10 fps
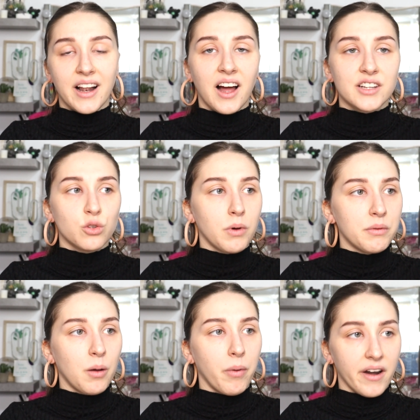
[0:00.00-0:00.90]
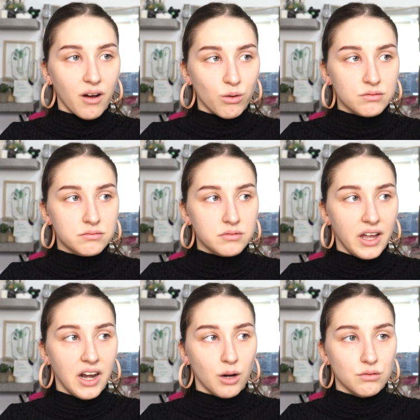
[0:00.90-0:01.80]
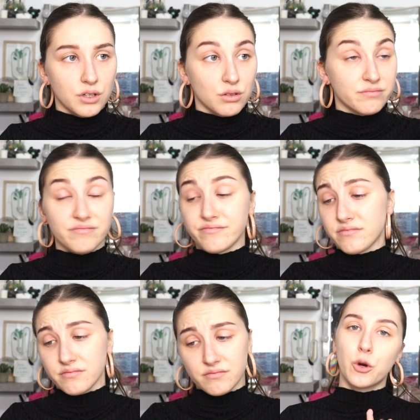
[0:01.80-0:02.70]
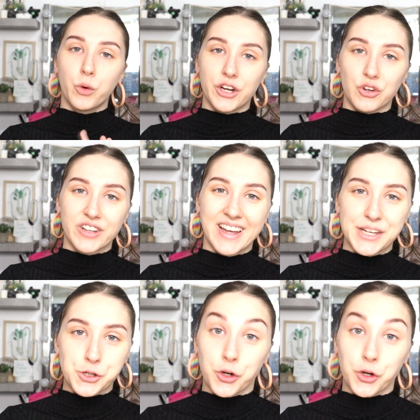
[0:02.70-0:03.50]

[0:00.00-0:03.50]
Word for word: El gato me había parado el audio. Pero bueno, que